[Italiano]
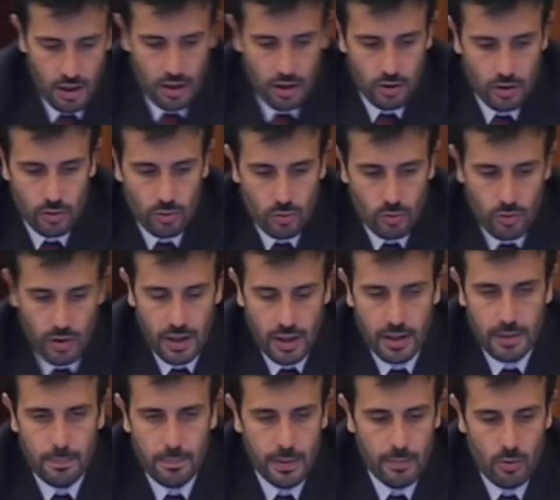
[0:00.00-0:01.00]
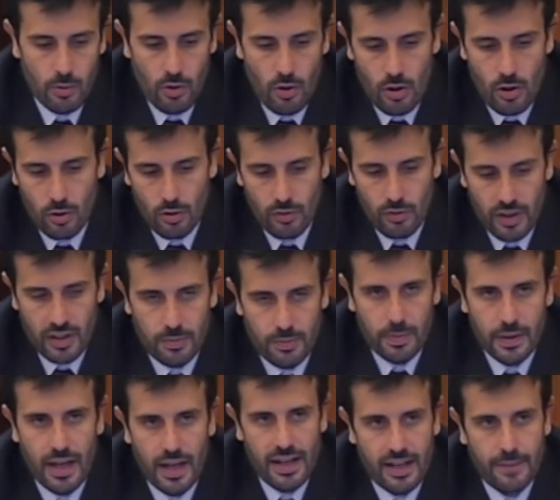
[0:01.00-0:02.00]
Dunque, in primo luogo vorrei
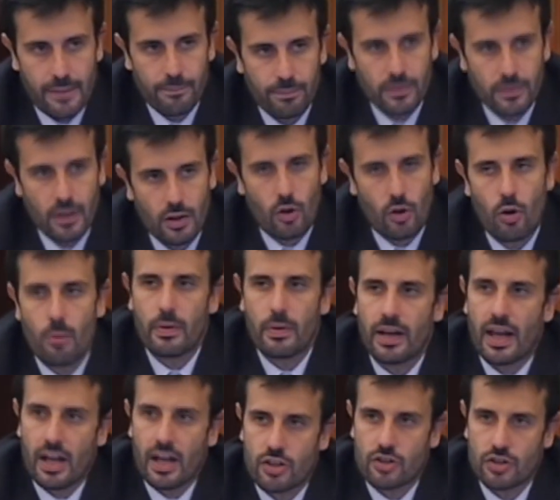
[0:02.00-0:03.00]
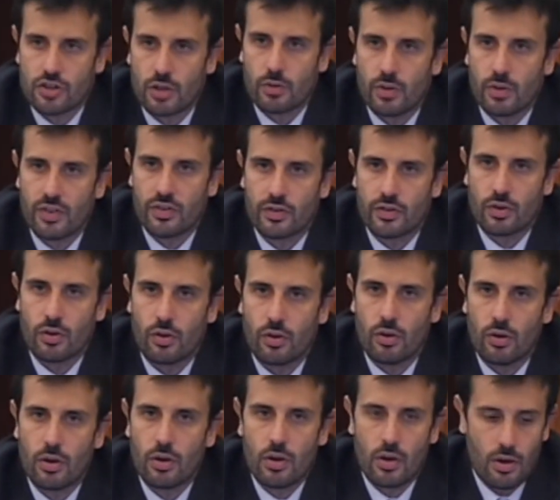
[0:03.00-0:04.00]
spiegare come nasce
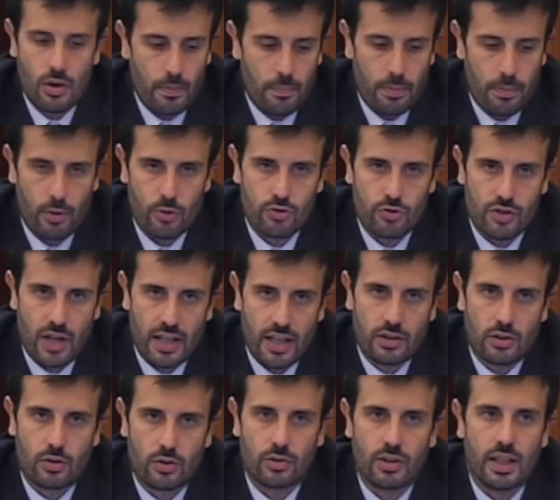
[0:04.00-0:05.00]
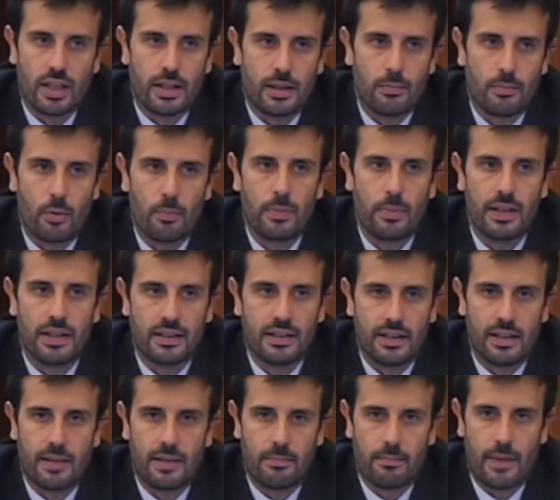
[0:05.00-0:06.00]
questo progetto dei
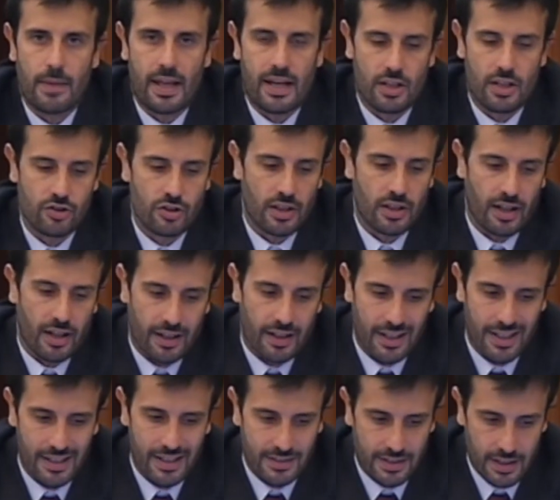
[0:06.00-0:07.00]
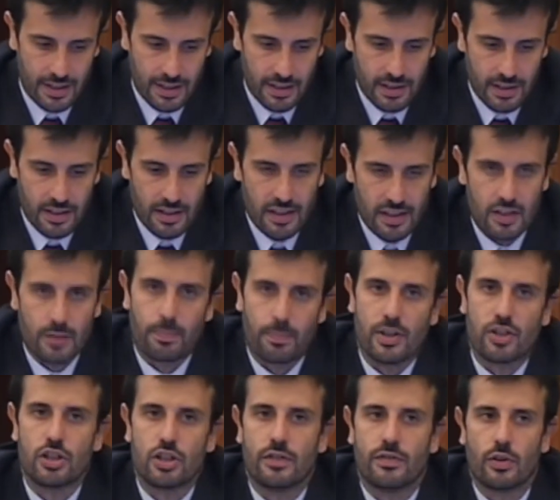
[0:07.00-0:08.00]
mobility manager in rete
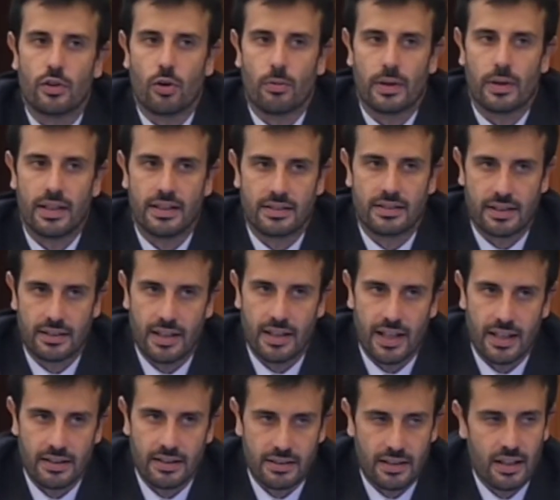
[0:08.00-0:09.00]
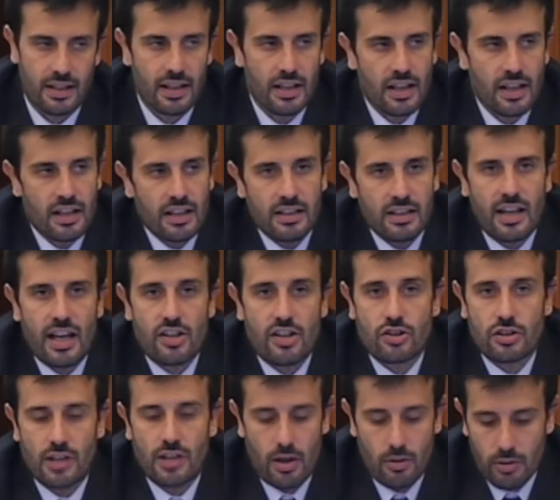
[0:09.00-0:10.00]
specifico per il tridente.
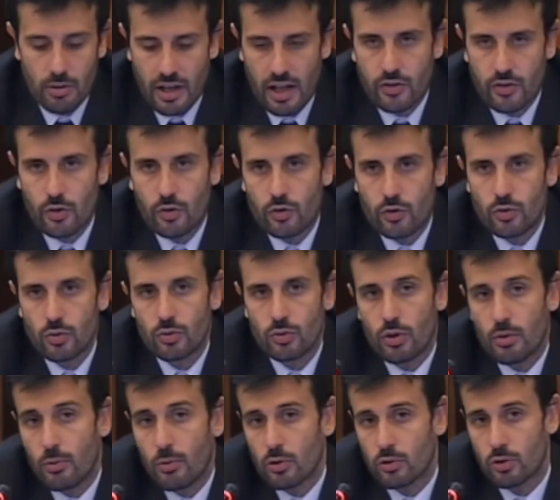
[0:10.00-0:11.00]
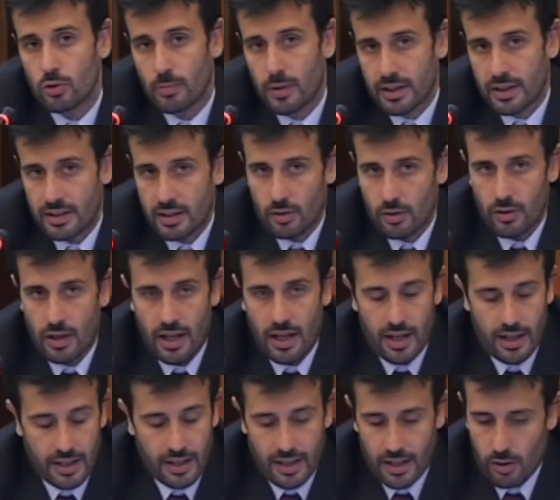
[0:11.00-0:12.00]
Nasce da un caso studio molto
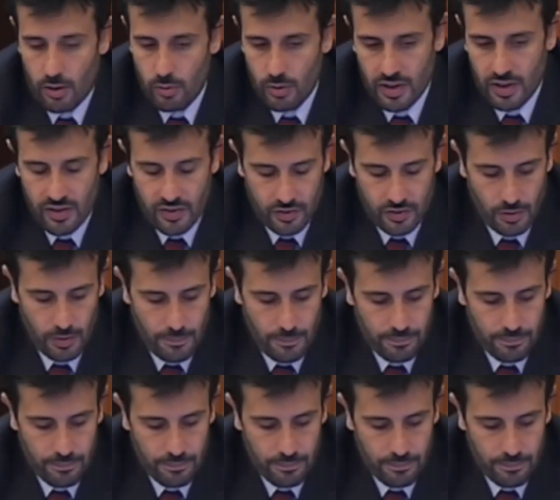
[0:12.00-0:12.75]
particolare, che è questo.